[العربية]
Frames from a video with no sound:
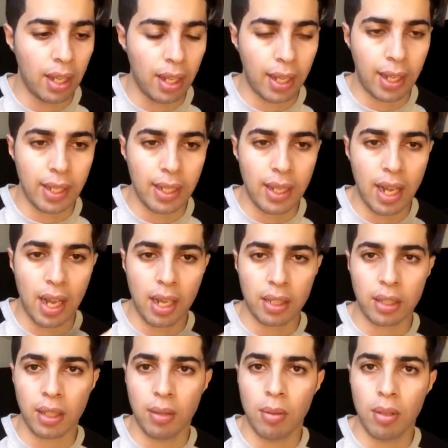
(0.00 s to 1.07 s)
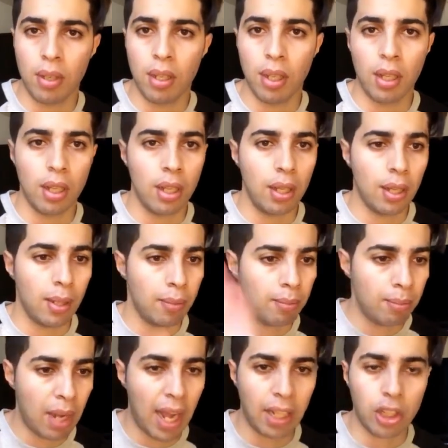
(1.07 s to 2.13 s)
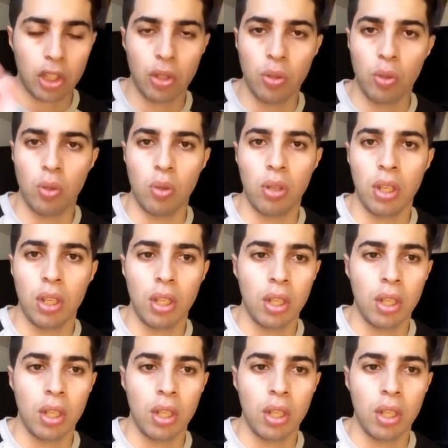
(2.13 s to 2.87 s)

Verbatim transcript: خياط آه ما عرف شنو